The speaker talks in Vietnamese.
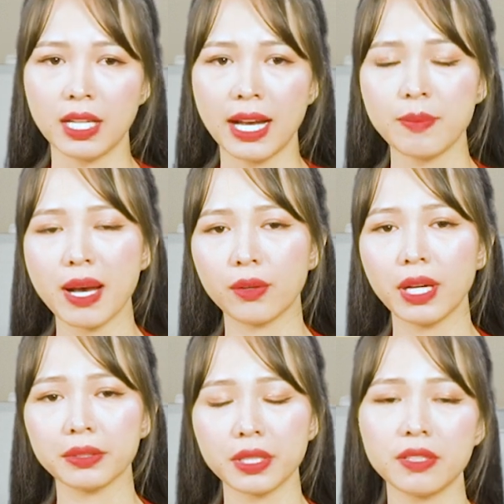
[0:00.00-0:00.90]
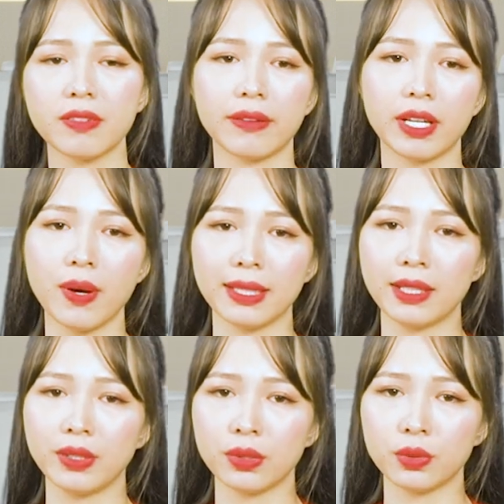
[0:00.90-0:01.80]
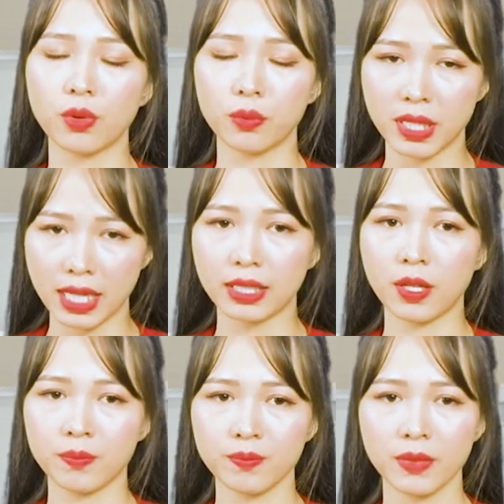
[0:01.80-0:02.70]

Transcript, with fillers: hay bạn có đang rơi vào kế hoạch giao dịch của mình hay không.